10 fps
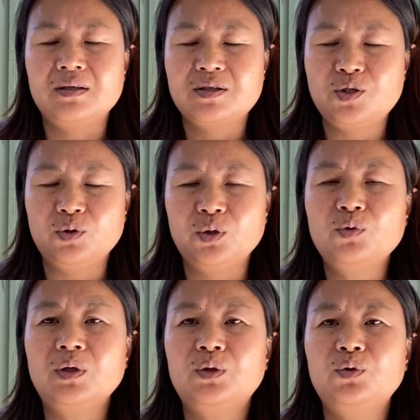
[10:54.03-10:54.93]
就能
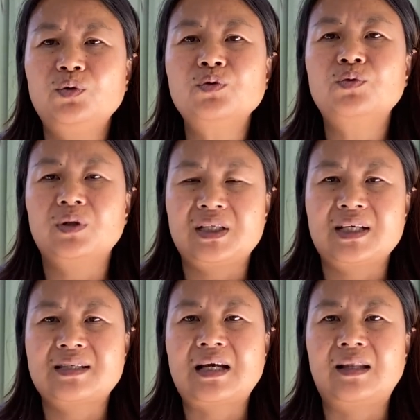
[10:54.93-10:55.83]
过度过这个
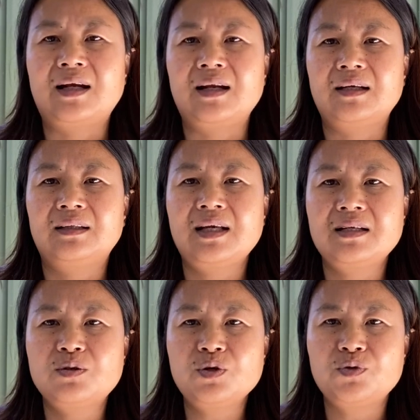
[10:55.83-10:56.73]
灾难了。但是
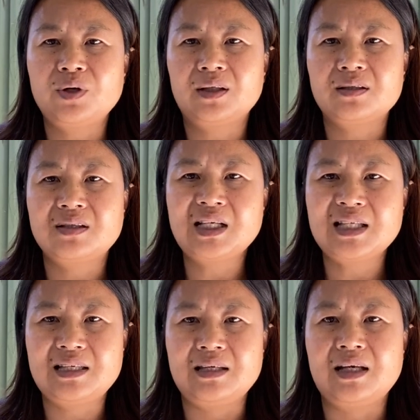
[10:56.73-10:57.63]
最主要的是这
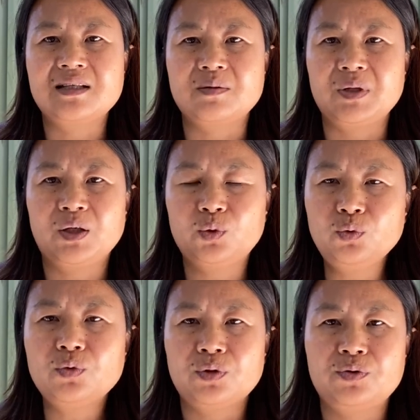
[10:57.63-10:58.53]
几年怎么样
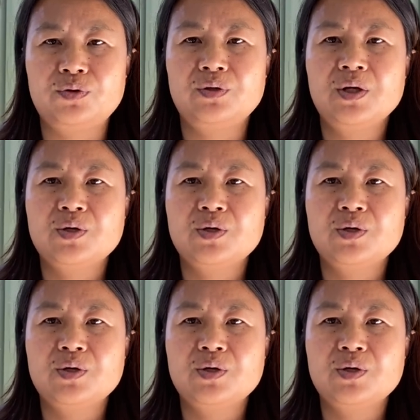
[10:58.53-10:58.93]
度过去。